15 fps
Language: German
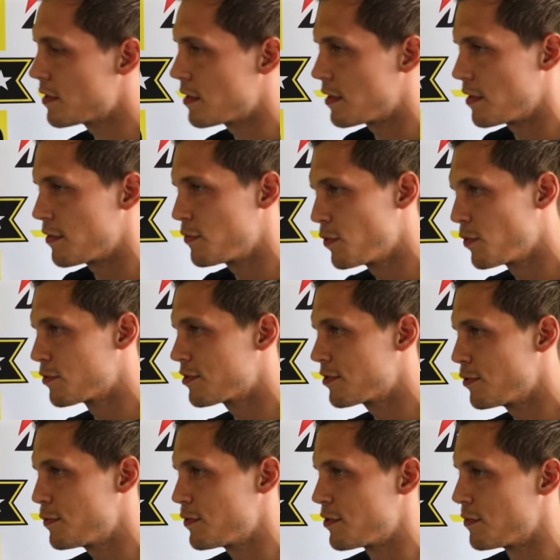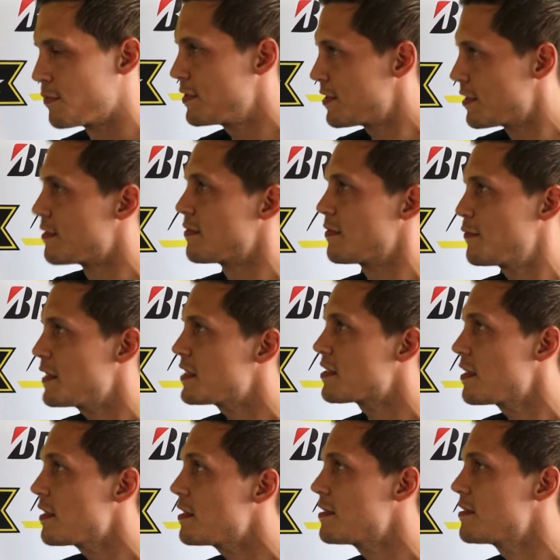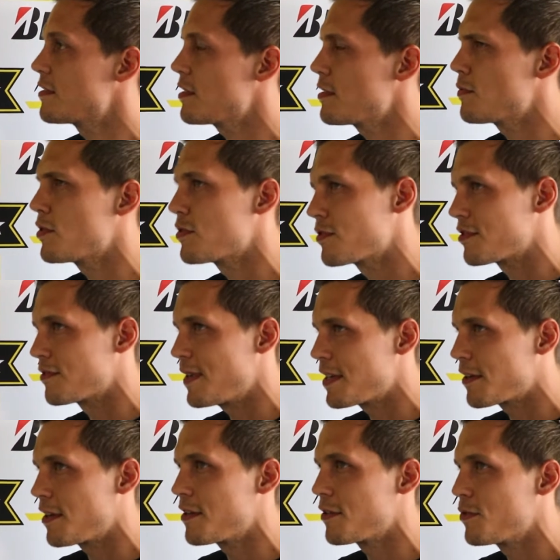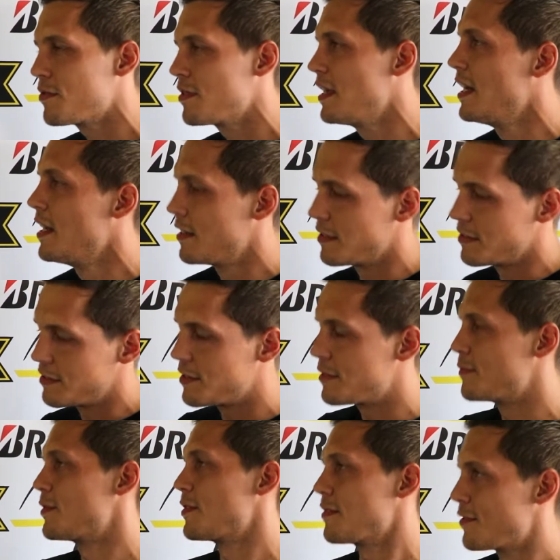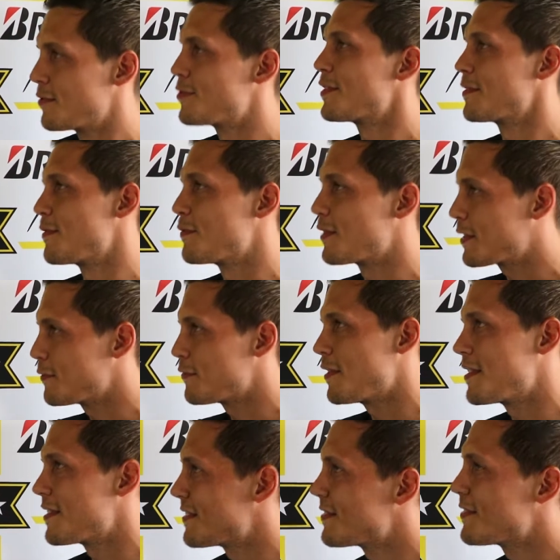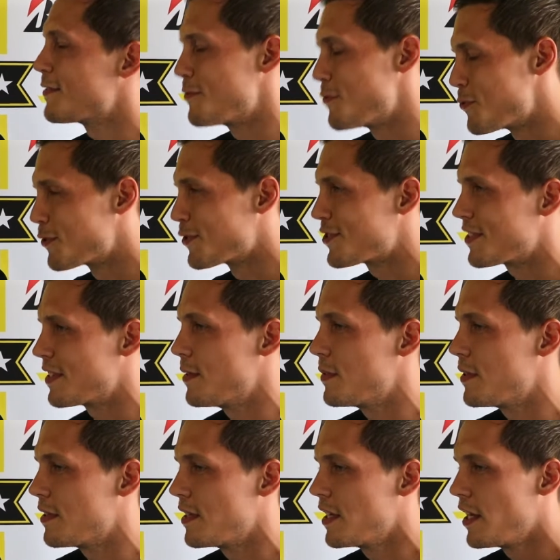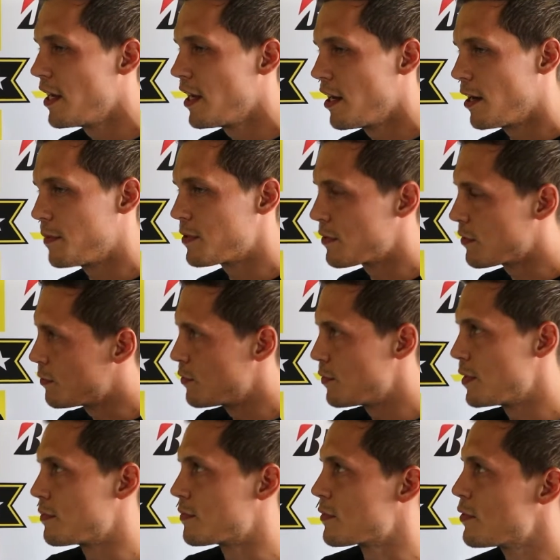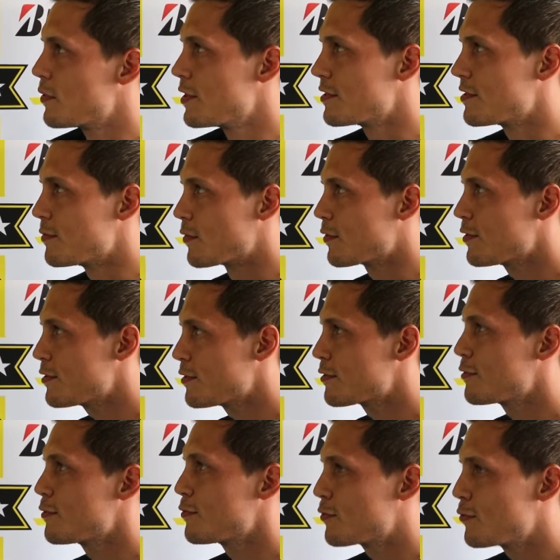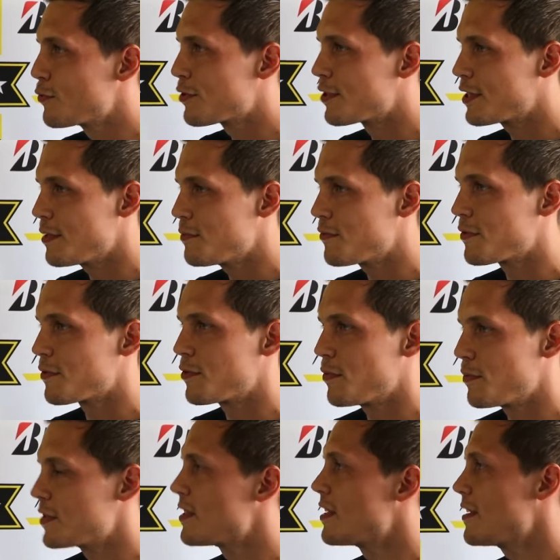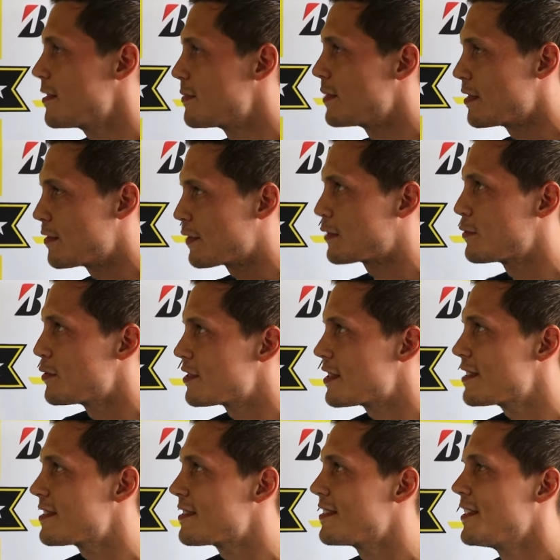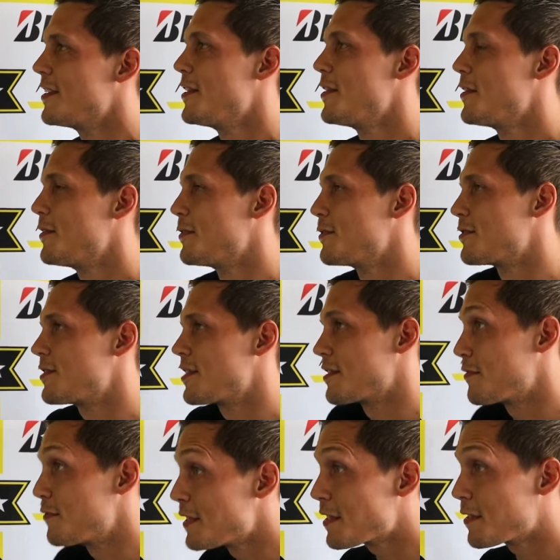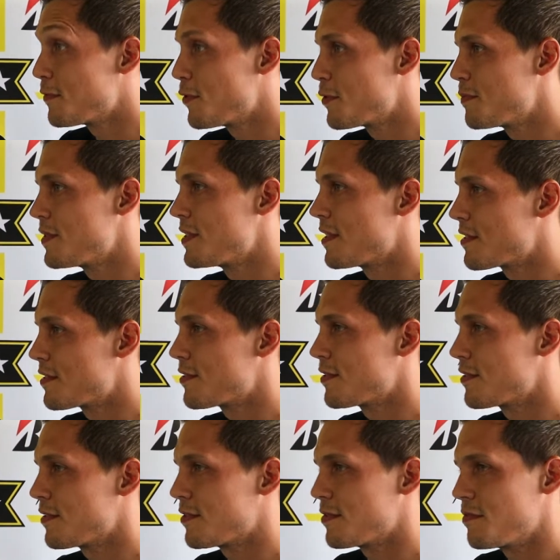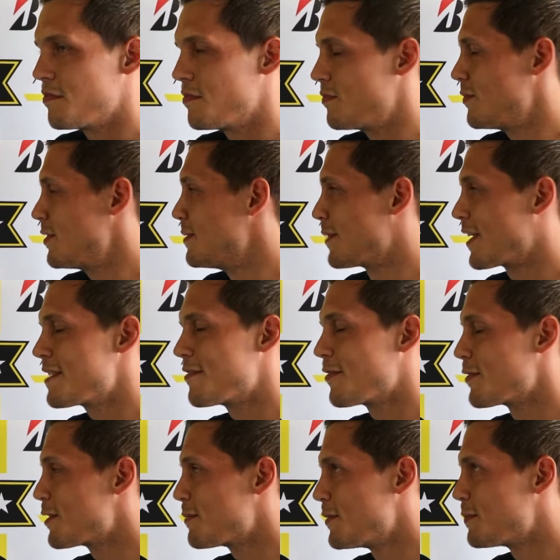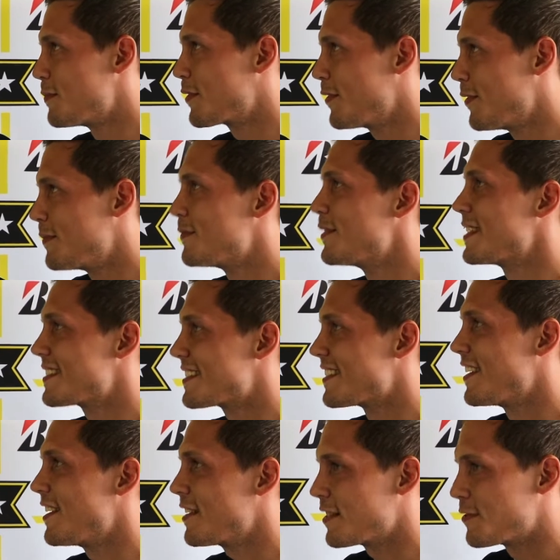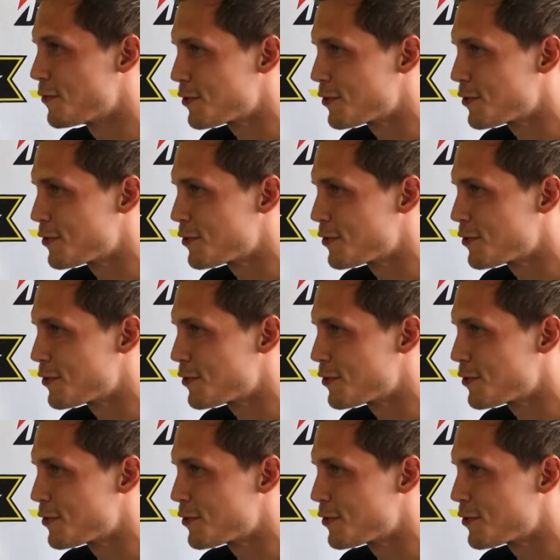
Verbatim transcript: dann an der Führungstruppe so ein bisschen festhalten, sag ich mal, so zwei, drei Runden. Dann sind die natürlich irgendwann weggefahren, logisch, aber habe dann noch mit meinem Kollegen Simon Kostas gut gekämpft und konnte mich nachher im Endeffekt durchsetzen. Und dass ich Vierter geworden bin, hatte ich äh, im Rennen noch nicht mitbekommen, erst danach. Ich